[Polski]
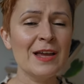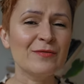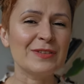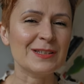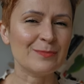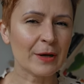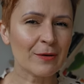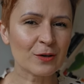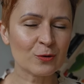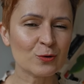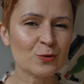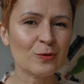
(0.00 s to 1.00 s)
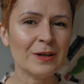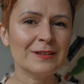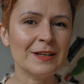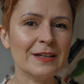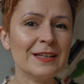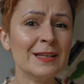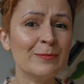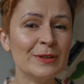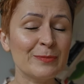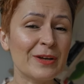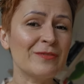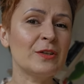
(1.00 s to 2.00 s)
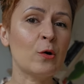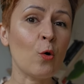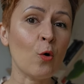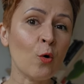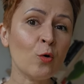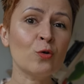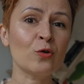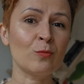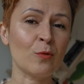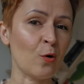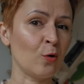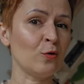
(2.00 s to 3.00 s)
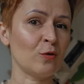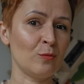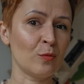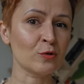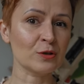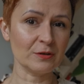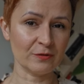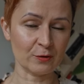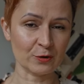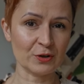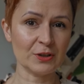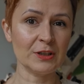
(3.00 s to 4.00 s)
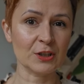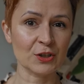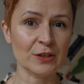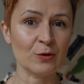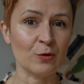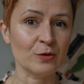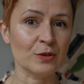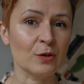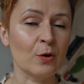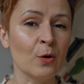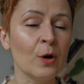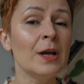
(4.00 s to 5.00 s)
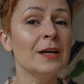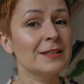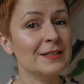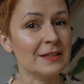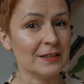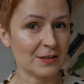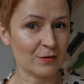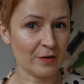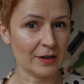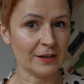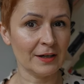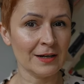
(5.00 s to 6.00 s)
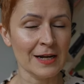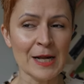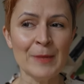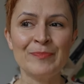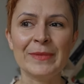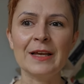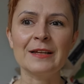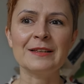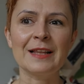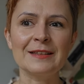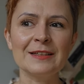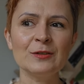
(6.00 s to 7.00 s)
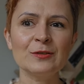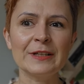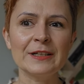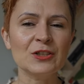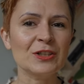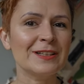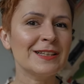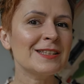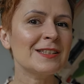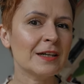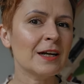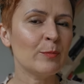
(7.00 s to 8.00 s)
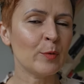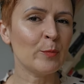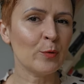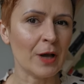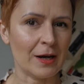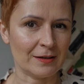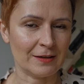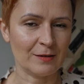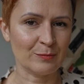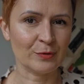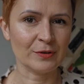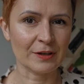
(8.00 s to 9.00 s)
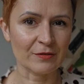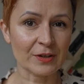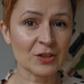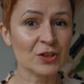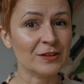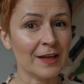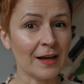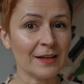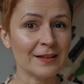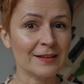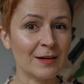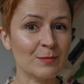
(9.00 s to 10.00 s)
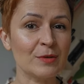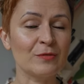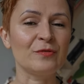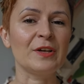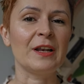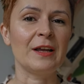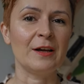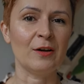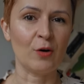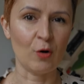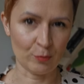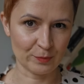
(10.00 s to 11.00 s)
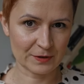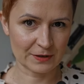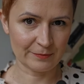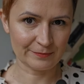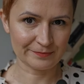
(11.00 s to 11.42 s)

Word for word: Więc biała koszula daje nam naprawdę ogrom, ogrom możliwości, jeżeli chodzi o stylizowanie. E, dlatego też jest taka popularna, ponieważ daje nam wiele opcji.